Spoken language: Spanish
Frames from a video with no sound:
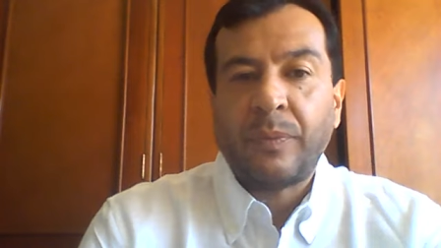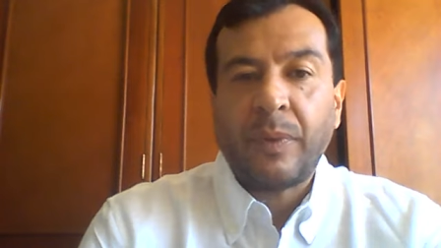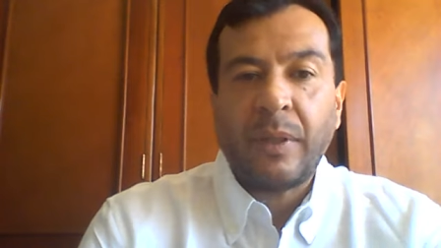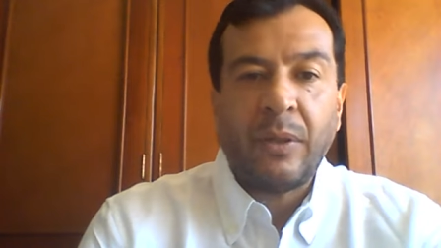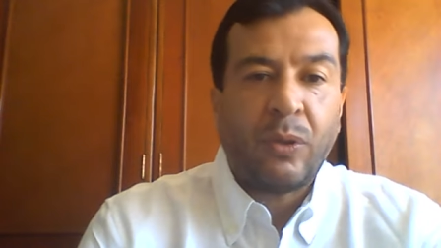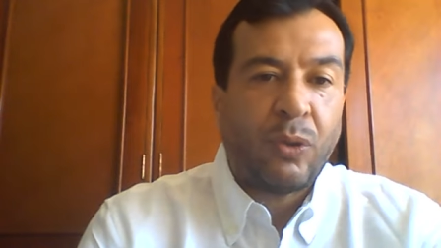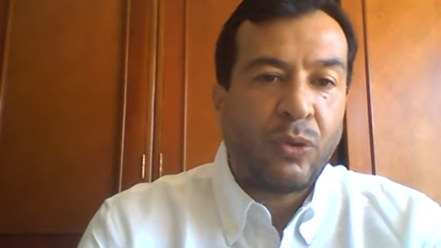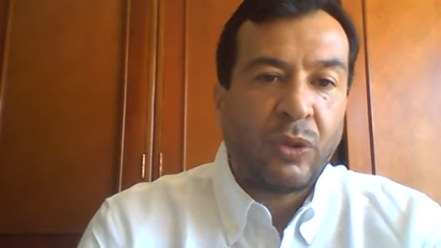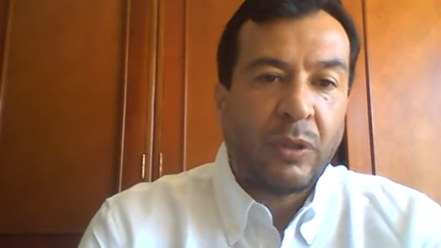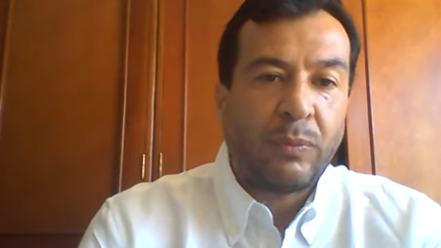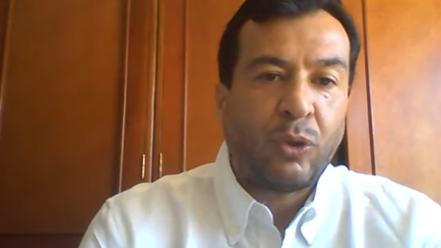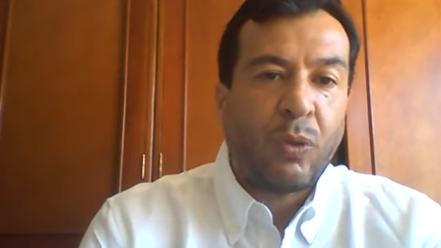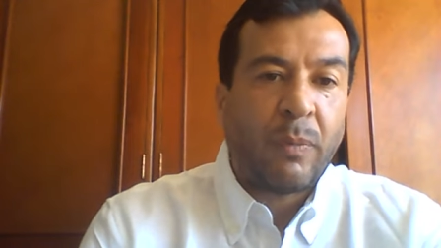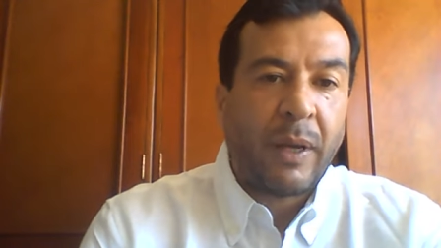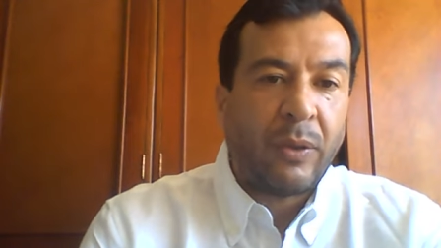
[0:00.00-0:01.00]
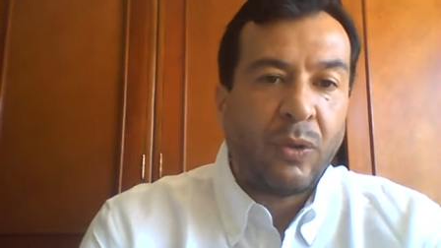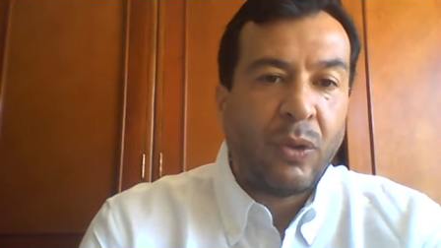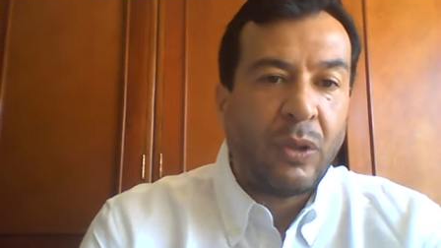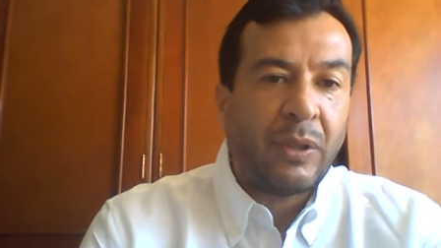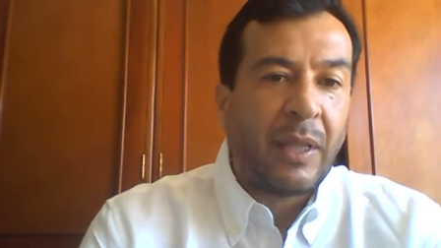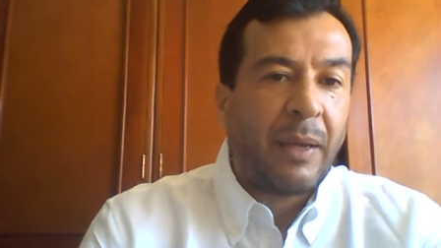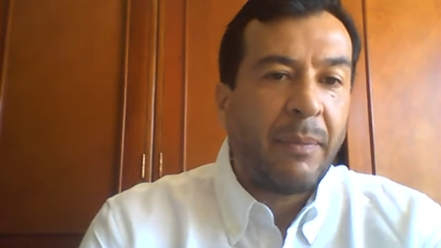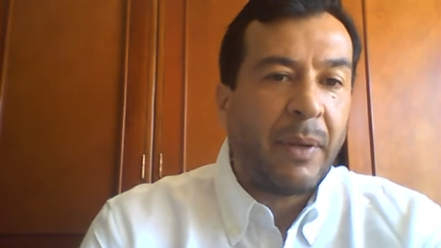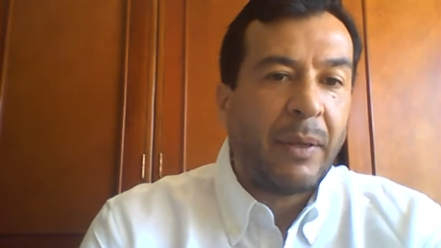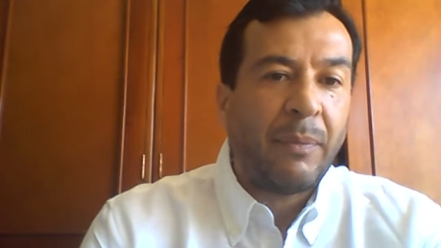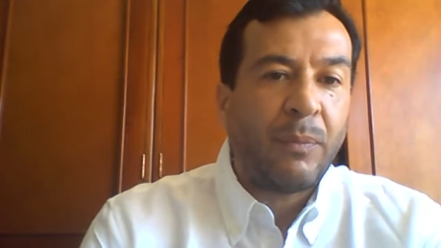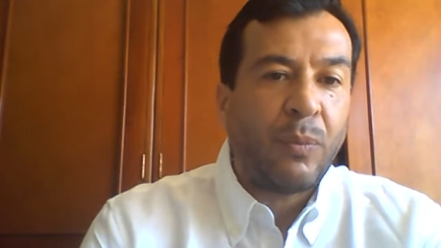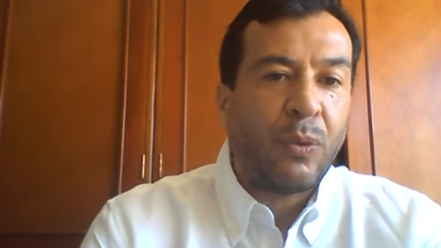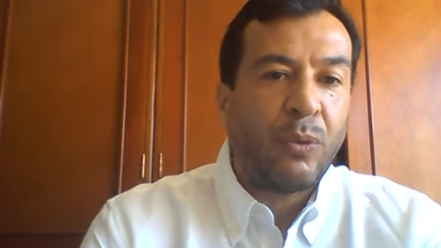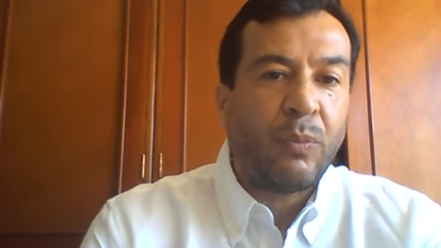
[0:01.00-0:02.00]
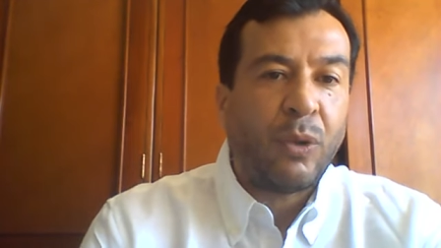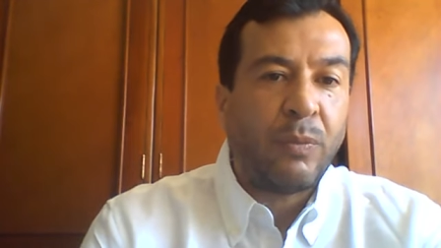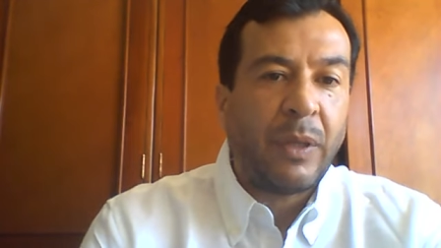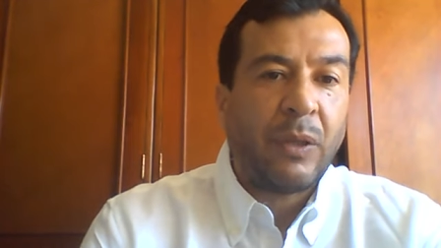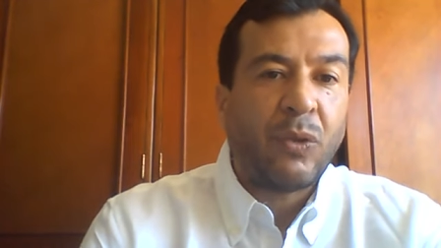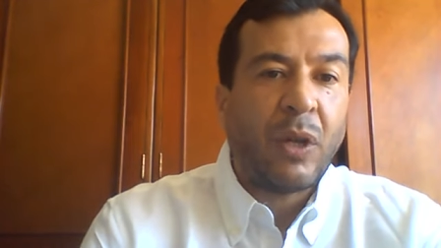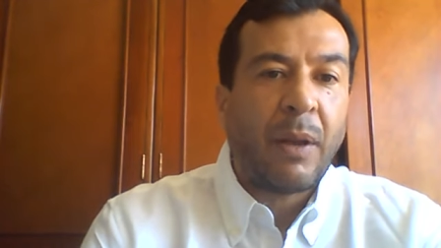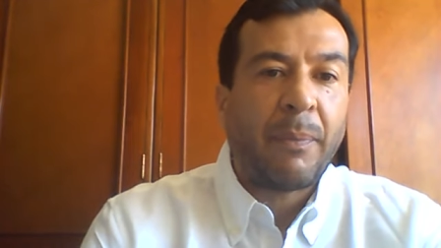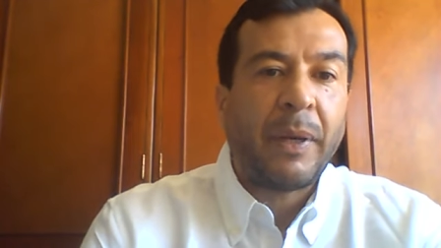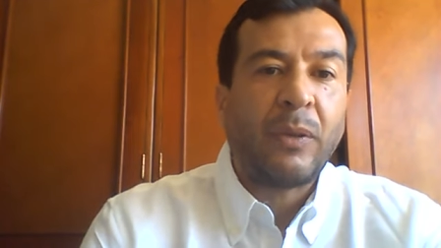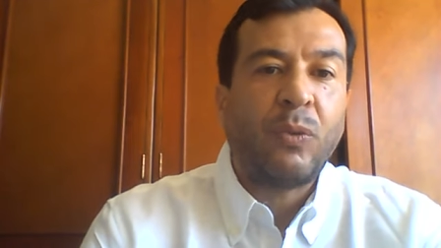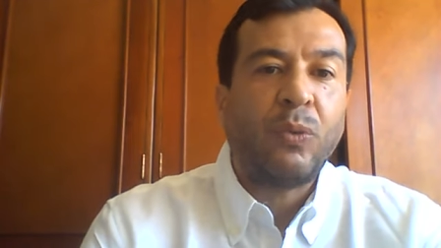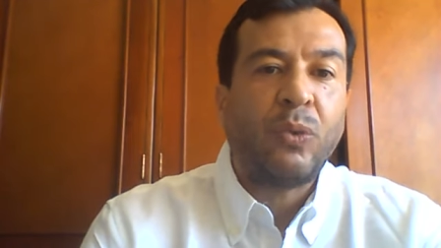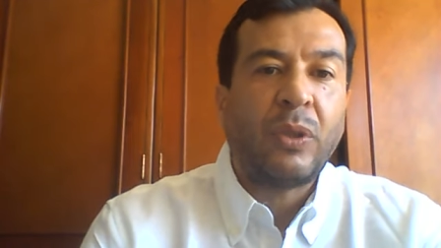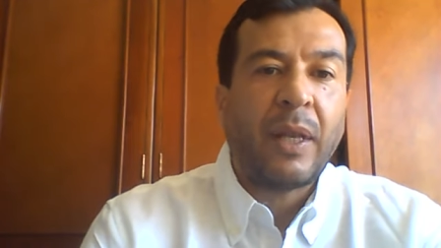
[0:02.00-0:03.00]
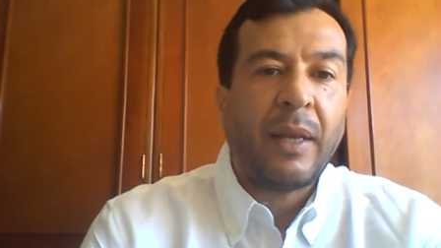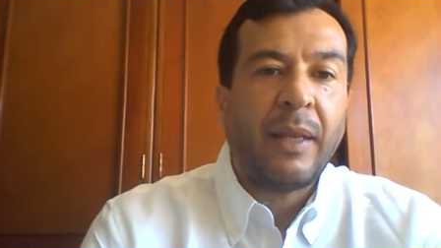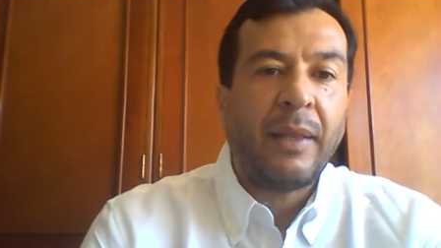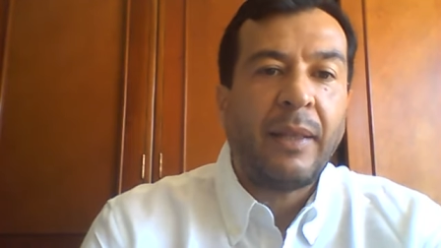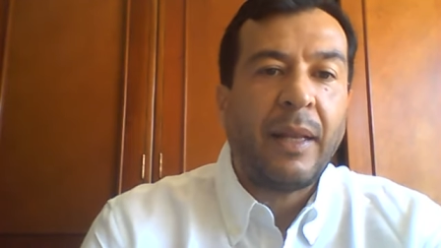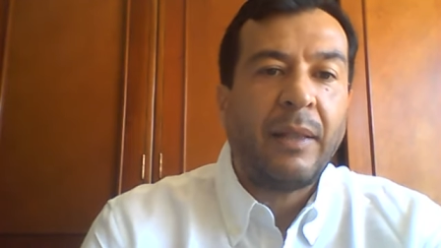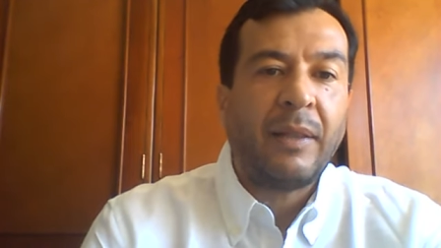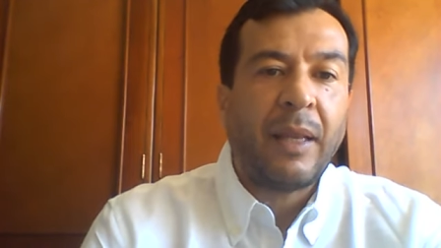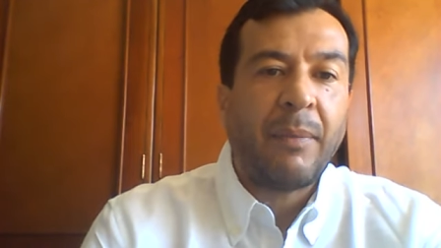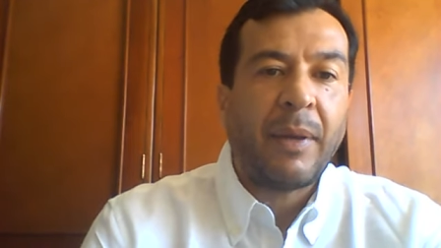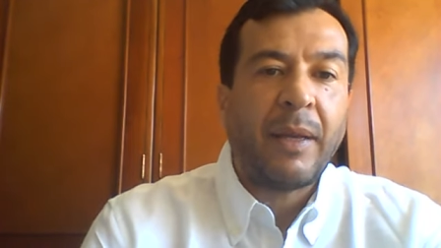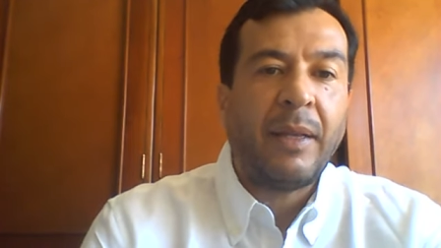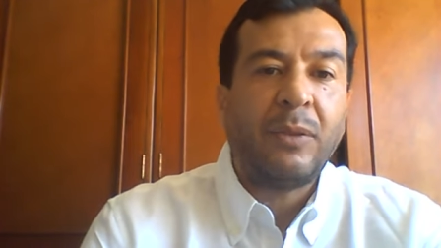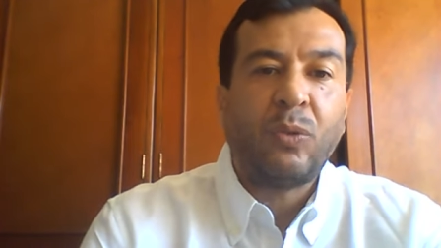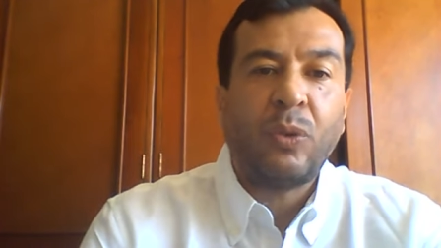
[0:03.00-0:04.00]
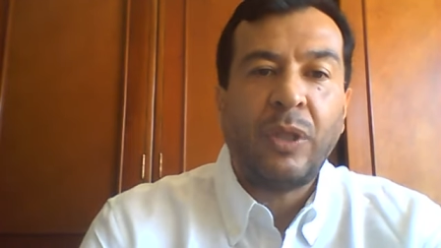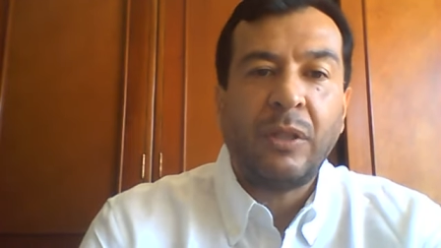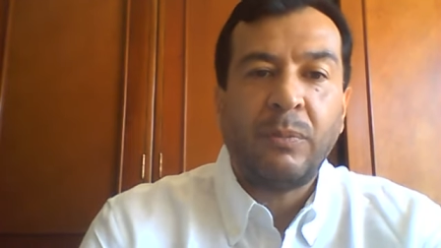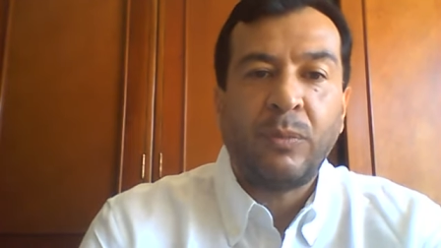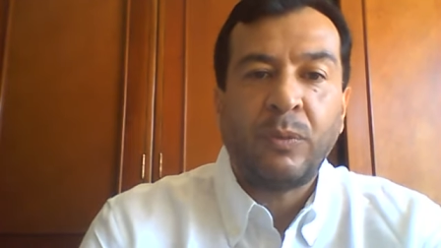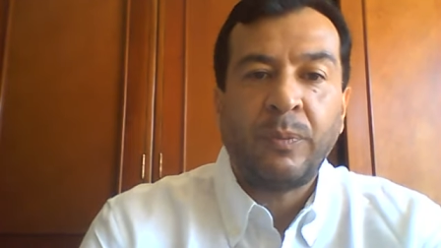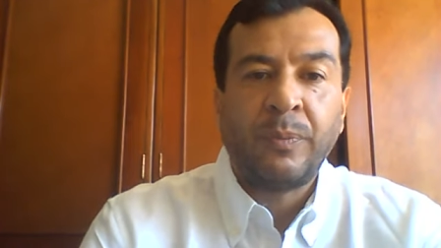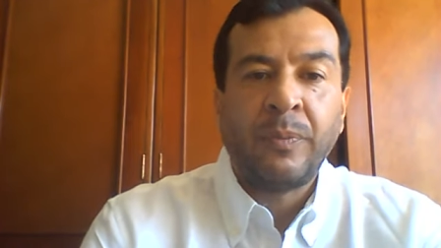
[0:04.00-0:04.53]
Entonces, tomando el tema, volviendo a la pregunta del tema del turismo.